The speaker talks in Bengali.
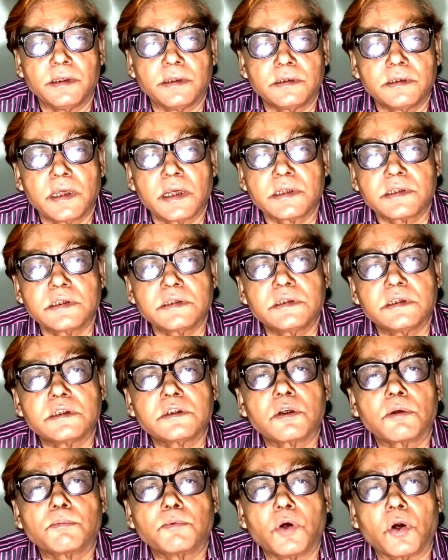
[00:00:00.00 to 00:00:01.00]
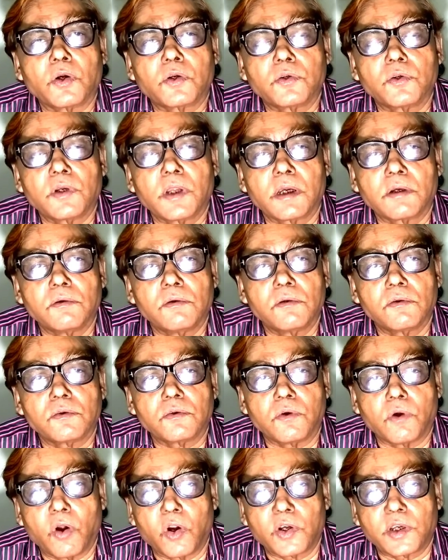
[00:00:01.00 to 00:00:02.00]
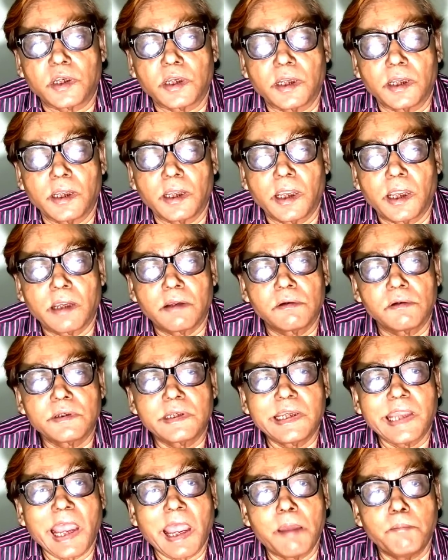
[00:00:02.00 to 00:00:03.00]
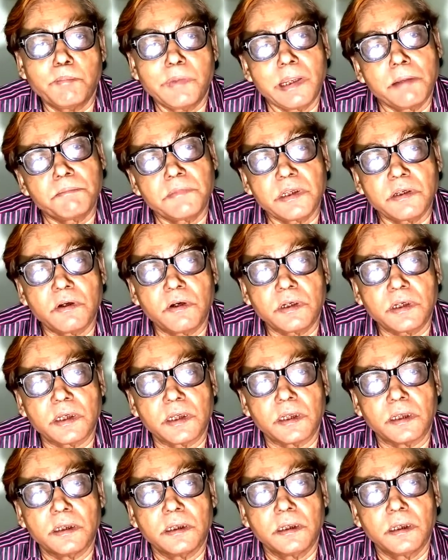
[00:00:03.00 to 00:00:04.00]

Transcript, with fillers: ইতিহাসে যেসব ঘটনাগুলো ঘটে এগুলো কি এমনি এমনি ঘটে